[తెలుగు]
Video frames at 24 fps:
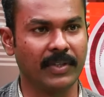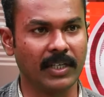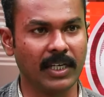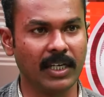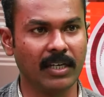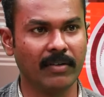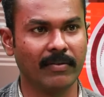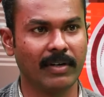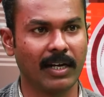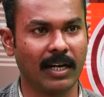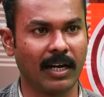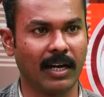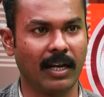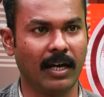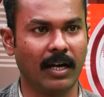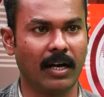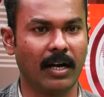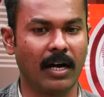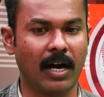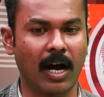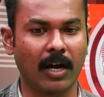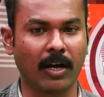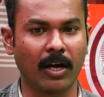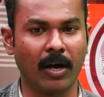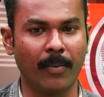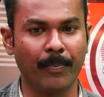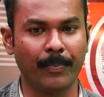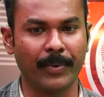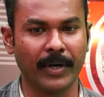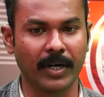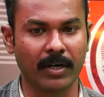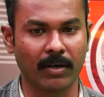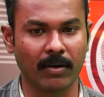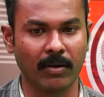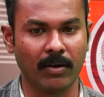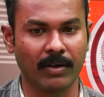దీనివల్ల ఆ
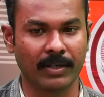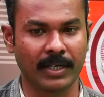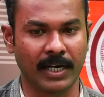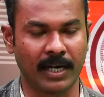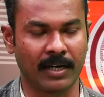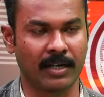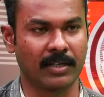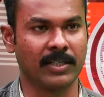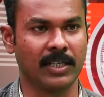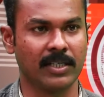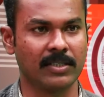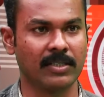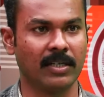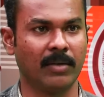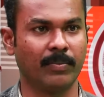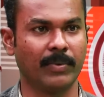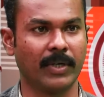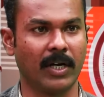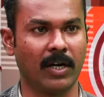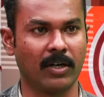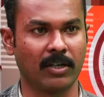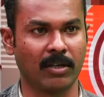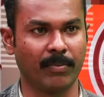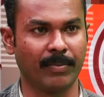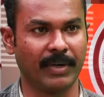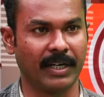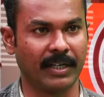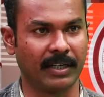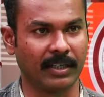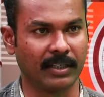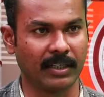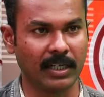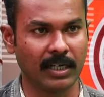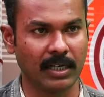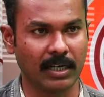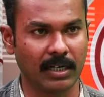కంప్యూటర్లోకి ఎంటర్ చేసినప్పుడు
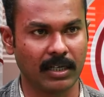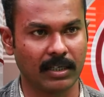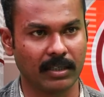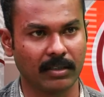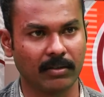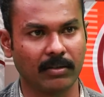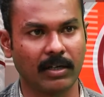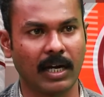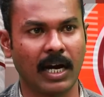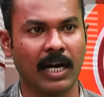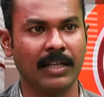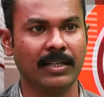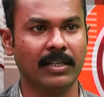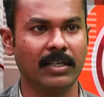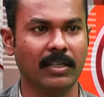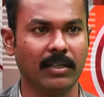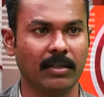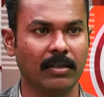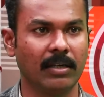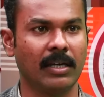ఆటోమేటిక్గా అది